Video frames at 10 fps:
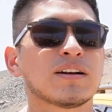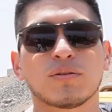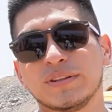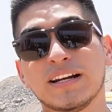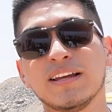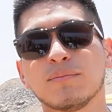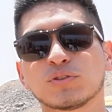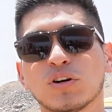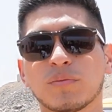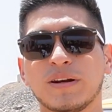Comentarles del
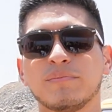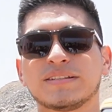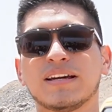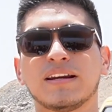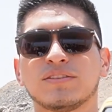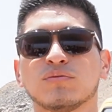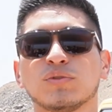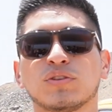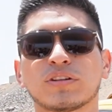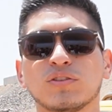motor para empezar, es un
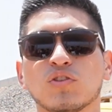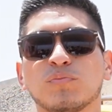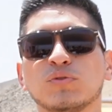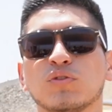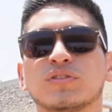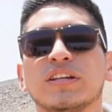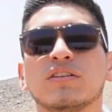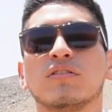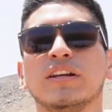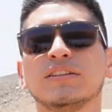motor de
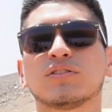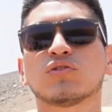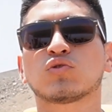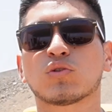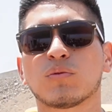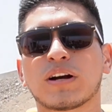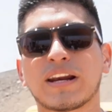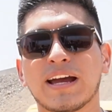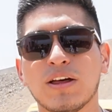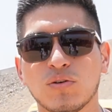2.5 litros
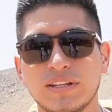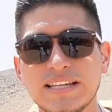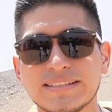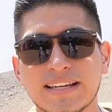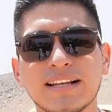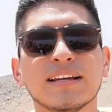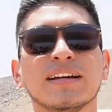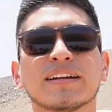turbocargado diésel